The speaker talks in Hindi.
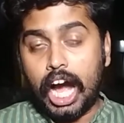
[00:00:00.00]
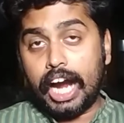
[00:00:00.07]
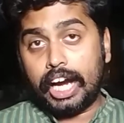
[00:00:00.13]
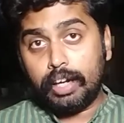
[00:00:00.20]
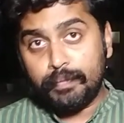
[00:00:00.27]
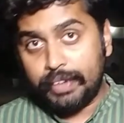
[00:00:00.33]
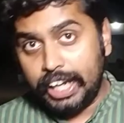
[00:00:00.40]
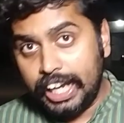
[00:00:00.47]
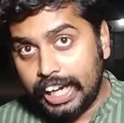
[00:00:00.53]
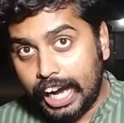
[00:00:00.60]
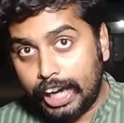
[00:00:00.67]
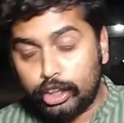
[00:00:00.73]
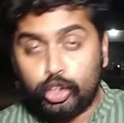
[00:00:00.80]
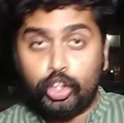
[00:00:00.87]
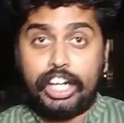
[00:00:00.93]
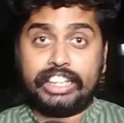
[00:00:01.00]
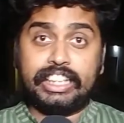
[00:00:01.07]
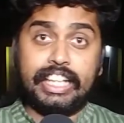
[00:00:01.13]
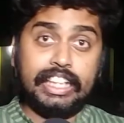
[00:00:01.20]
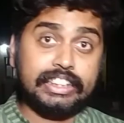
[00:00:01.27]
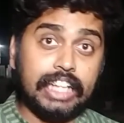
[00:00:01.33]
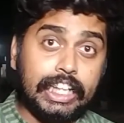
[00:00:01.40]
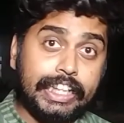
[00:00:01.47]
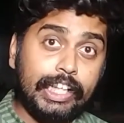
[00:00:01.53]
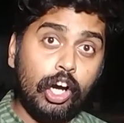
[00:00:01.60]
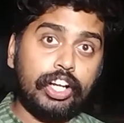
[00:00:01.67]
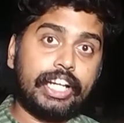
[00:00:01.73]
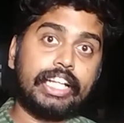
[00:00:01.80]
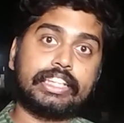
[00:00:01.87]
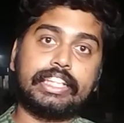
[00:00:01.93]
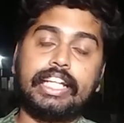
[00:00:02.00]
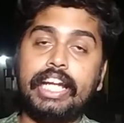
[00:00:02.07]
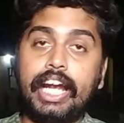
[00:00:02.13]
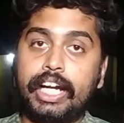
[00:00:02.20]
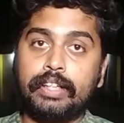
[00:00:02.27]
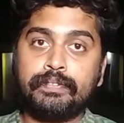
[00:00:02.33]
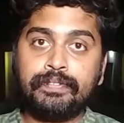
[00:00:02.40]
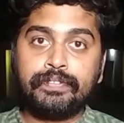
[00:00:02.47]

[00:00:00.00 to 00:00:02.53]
अगर मिलेगा तो कितने जल्दी और कितने लेट